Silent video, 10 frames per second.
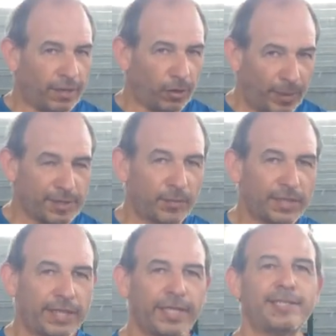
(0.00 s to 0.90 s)
Lo más
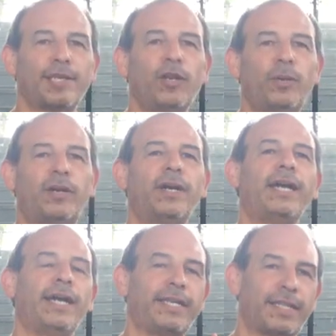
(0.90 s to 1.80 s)
importante en ese globo
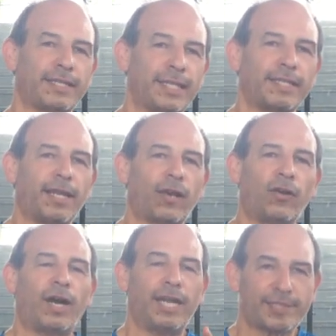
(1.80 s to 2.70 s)
es tratar de
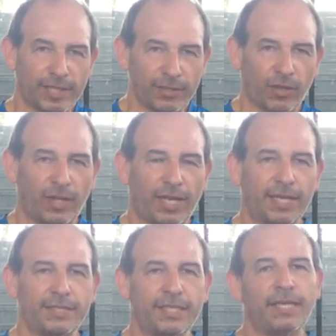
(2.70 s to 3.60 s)
tirarlo al centro de la
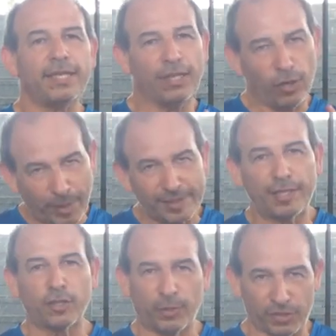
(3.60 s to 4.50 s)
cancha y lo más
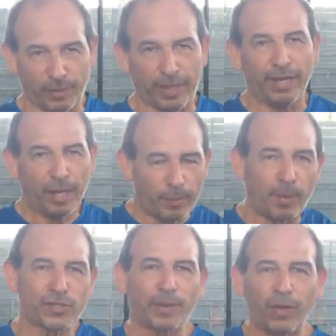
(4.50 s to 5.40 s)
alto posible. Vamos a